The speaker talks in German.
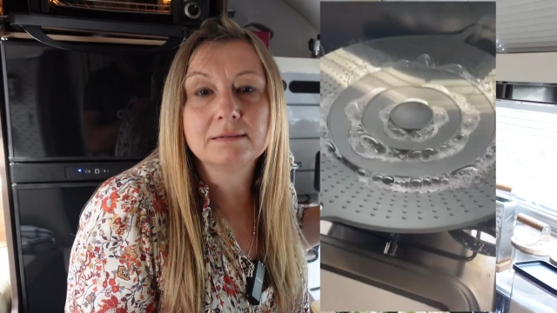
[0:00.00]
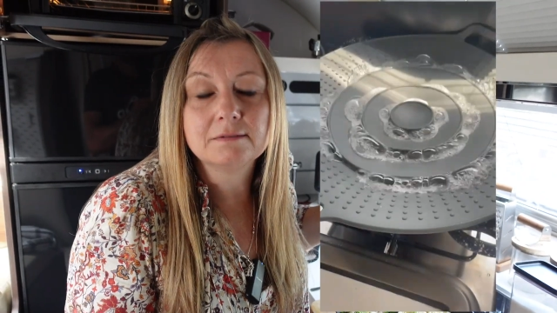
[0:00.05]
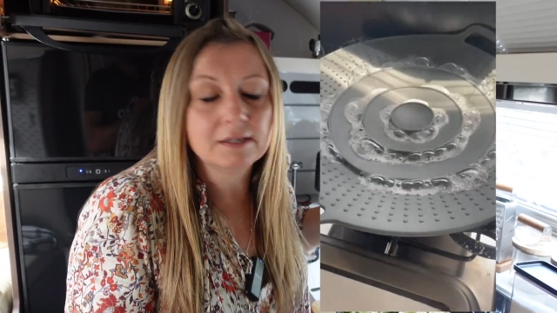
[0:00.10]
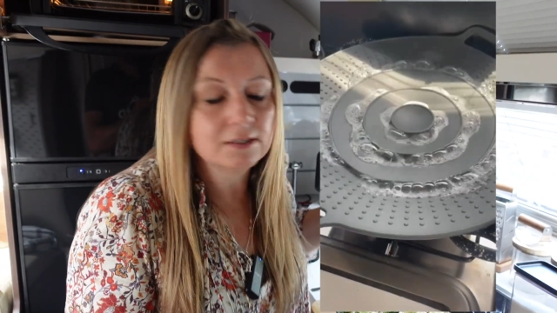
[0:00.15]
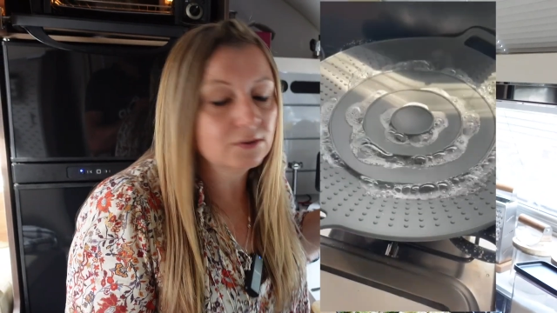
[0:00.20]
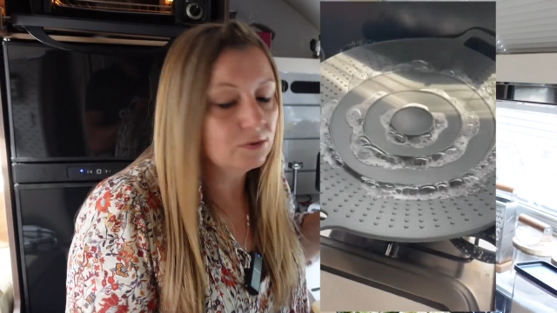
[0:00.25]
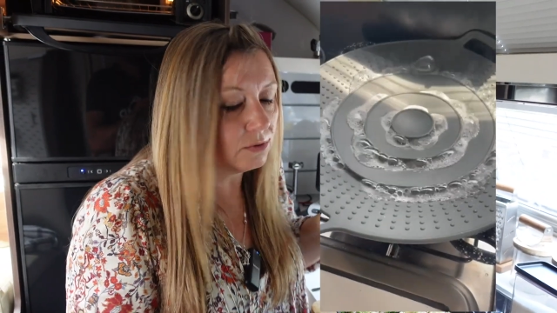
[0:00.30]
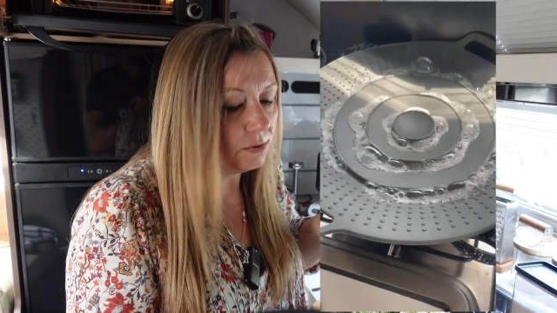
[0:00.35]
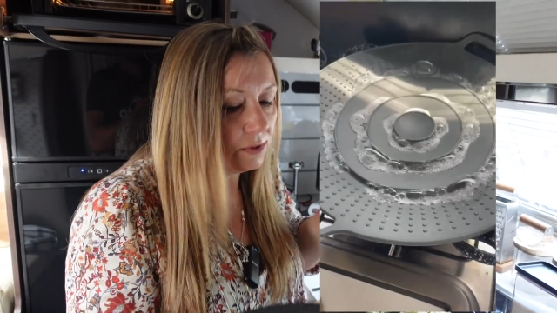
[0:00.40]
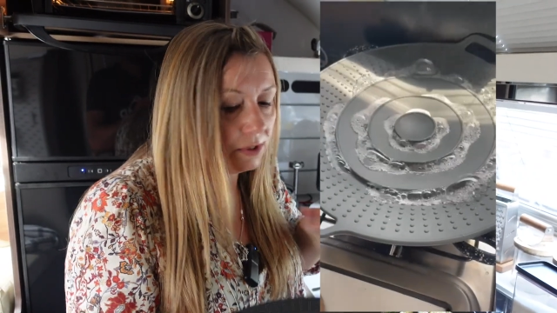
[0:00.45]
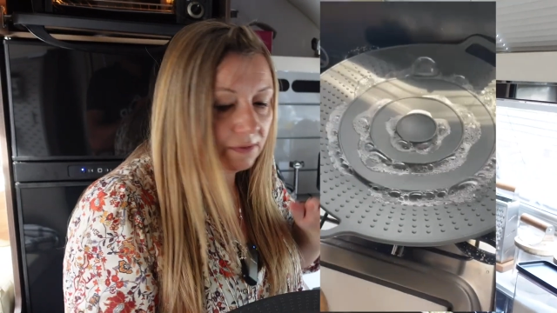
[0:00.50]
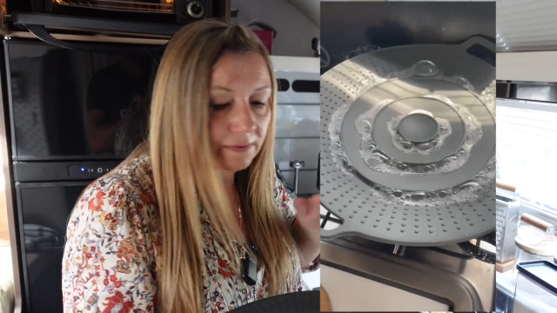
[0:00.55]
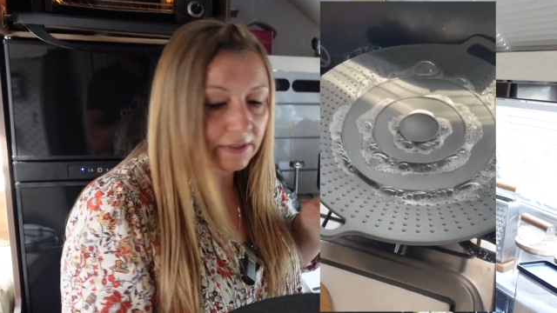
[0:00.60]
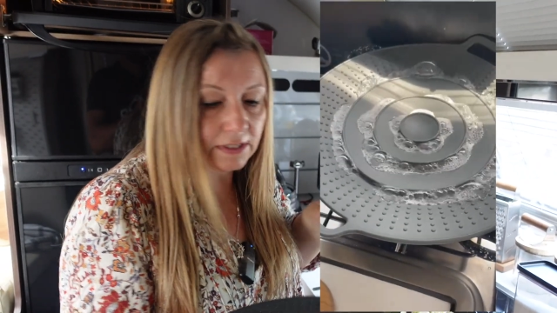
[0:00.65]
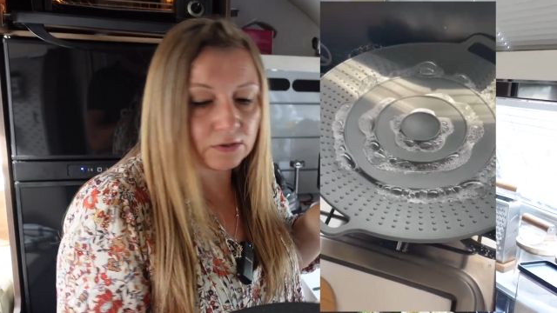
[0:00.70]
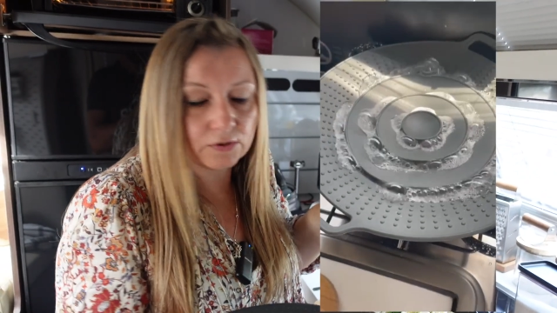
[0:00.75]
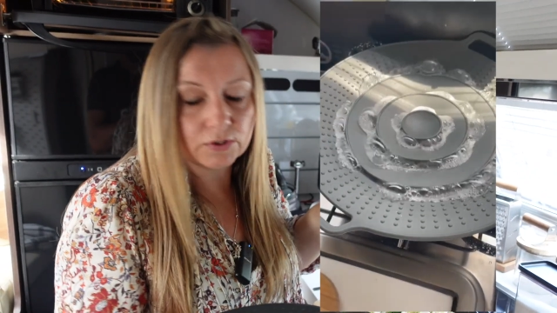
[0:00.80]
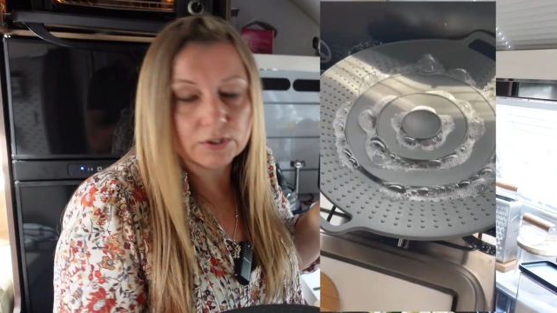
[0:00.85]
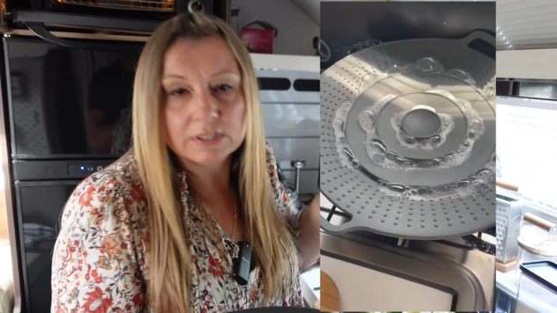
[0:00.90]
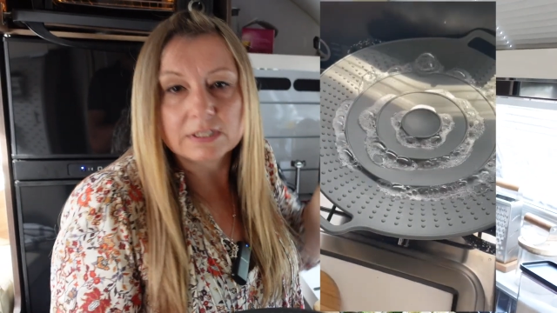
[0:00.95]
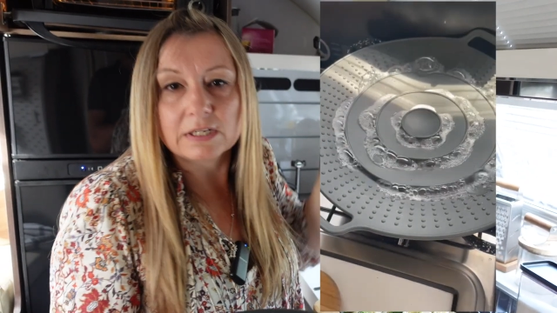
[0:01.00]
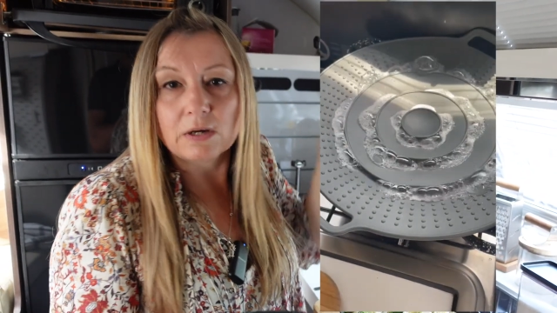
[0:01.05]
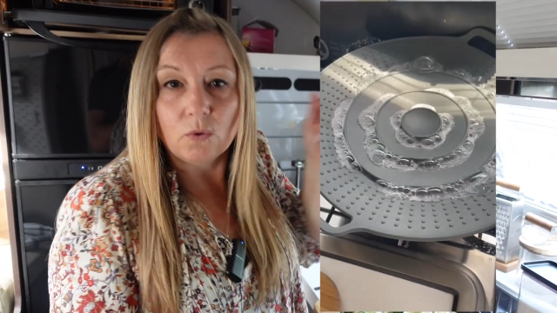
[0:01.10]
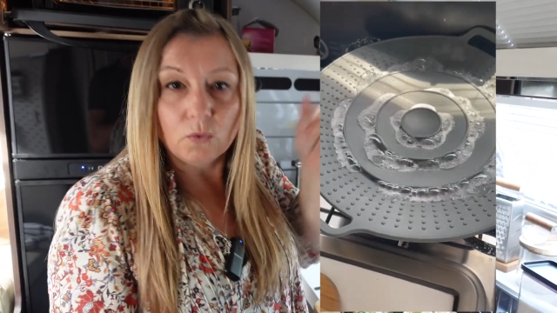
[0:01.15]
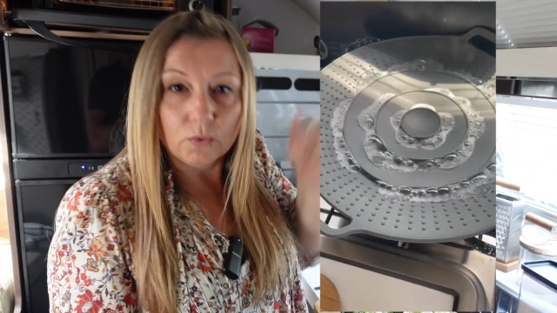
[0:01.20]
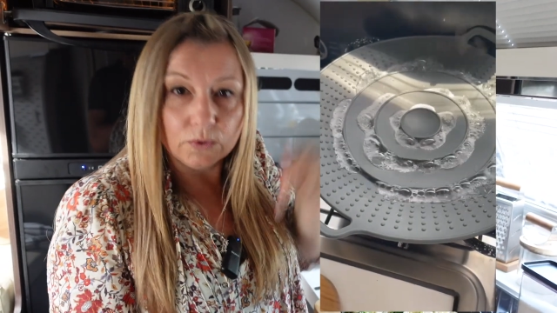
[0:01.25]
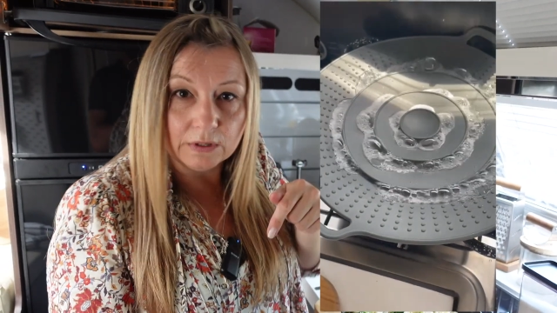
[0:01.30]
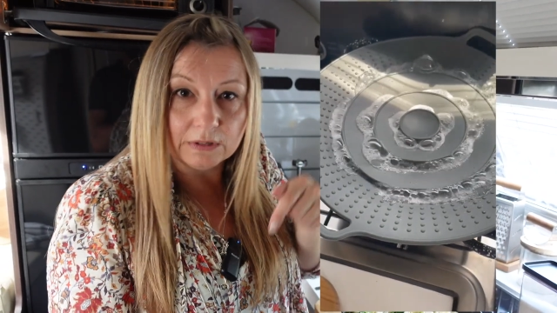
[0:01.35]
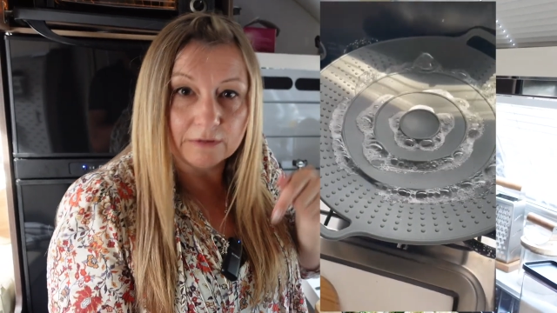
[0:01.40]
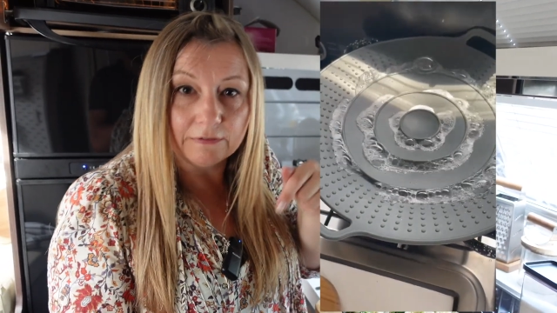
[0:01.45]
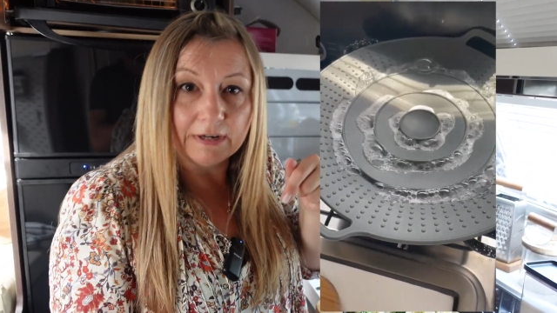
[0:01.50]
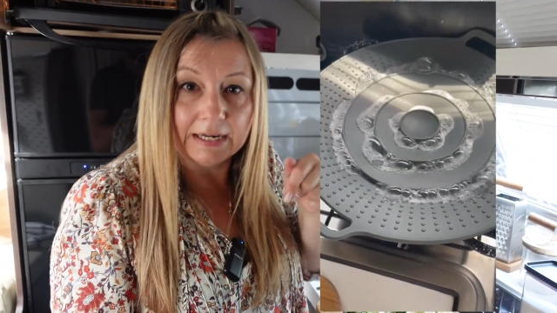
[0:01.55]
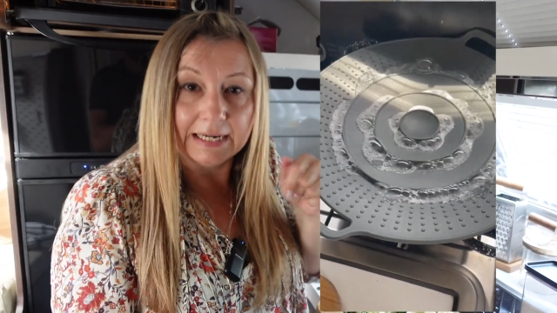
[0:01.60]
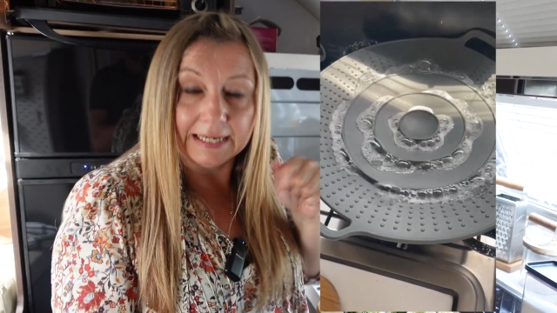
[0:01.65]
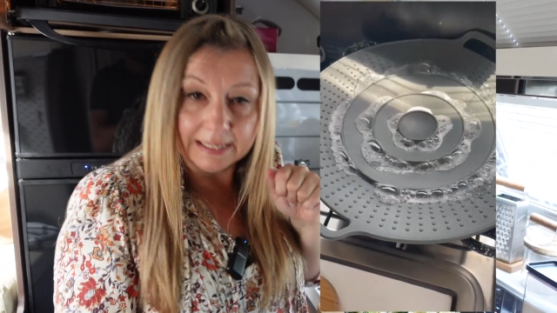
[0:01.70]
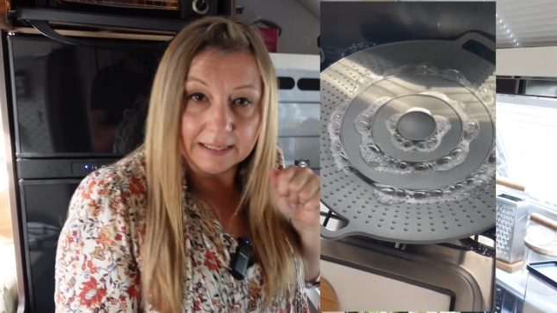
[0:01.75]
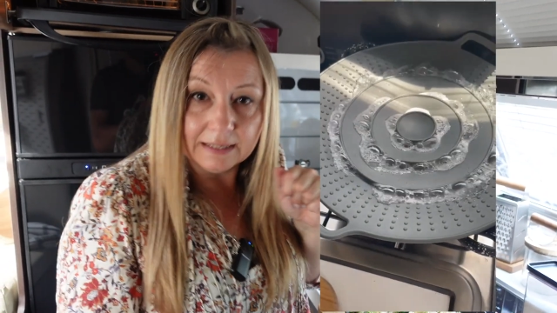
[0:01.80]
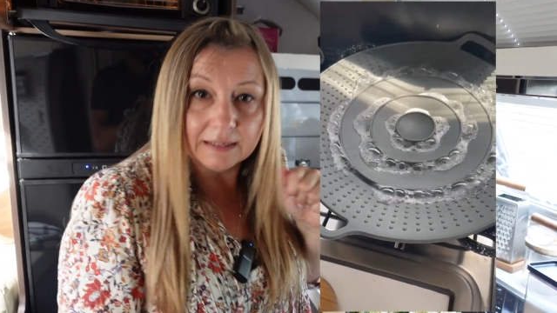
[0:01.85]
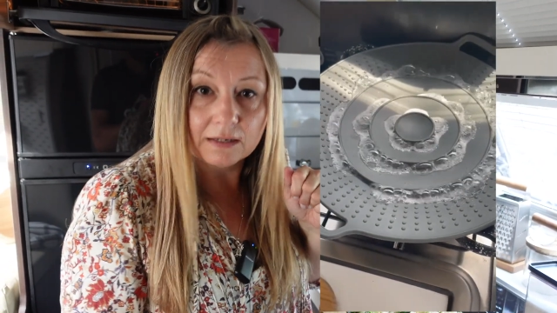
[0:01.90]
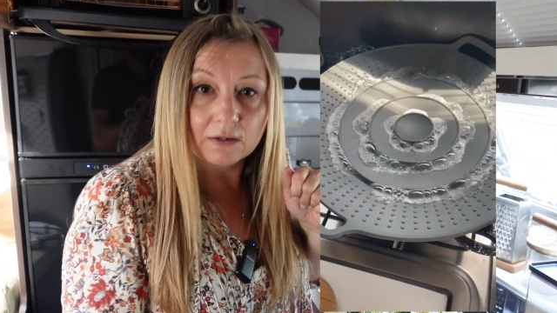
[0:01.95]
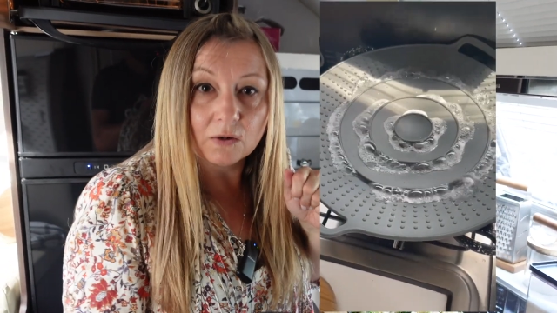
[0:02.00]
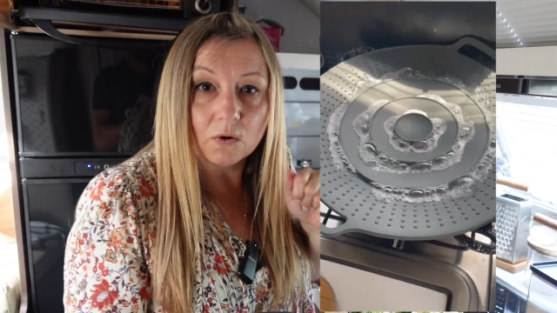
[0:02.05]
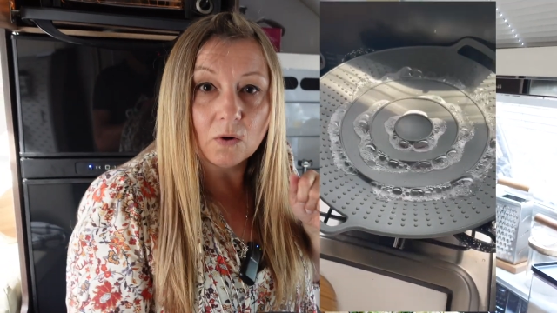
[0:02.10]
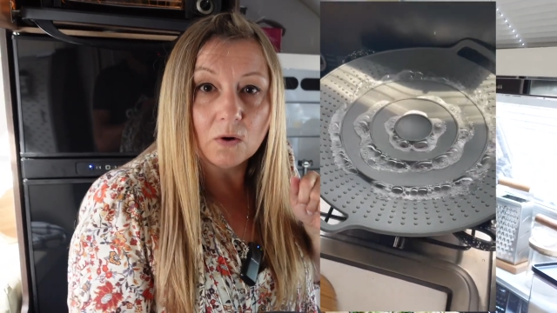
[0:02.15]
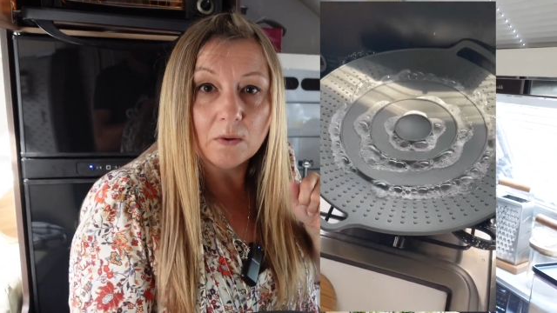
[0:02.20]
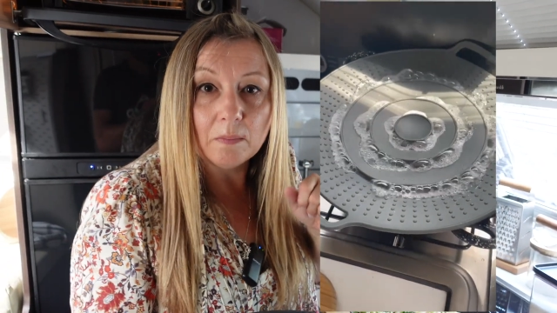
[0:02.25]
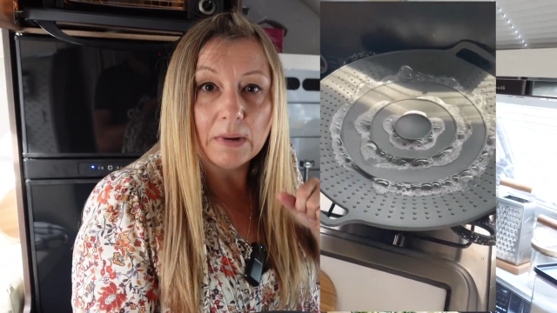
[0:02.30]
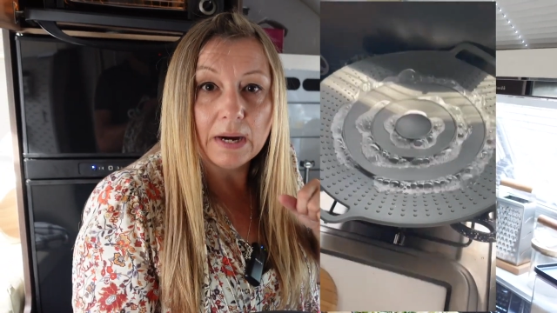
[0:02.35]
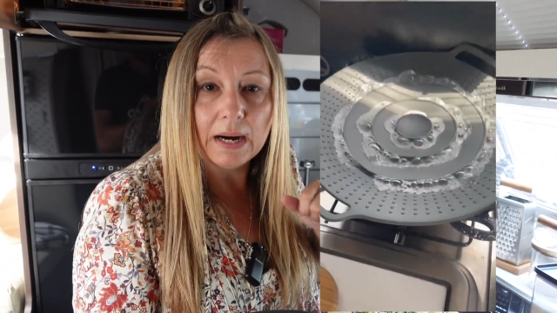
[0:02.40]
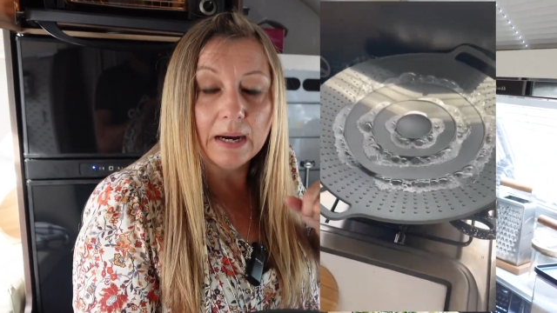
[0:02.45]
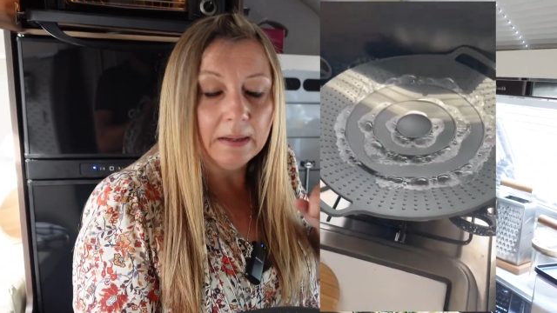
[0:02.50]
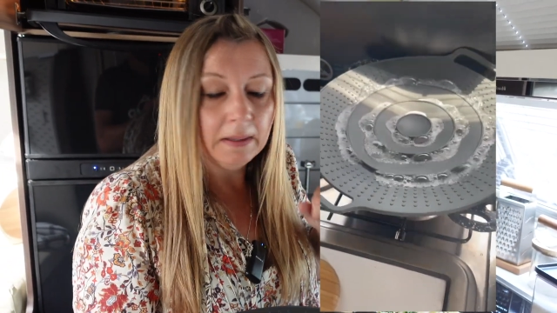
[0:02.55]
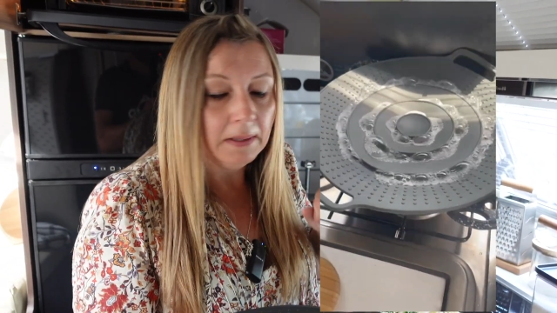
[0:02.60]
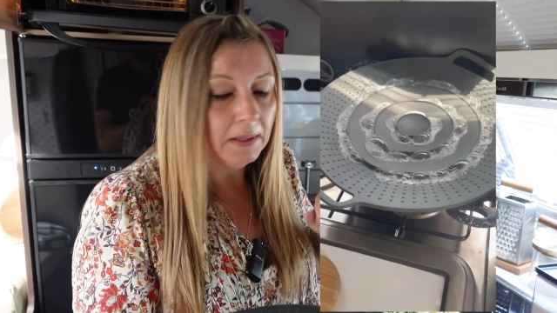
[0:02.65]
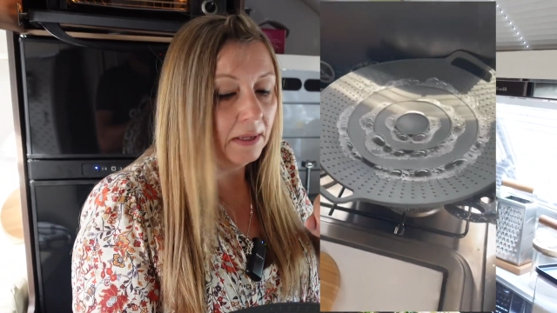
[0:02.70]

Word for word: Also ich werde euch das auch unten verlinken nochmal,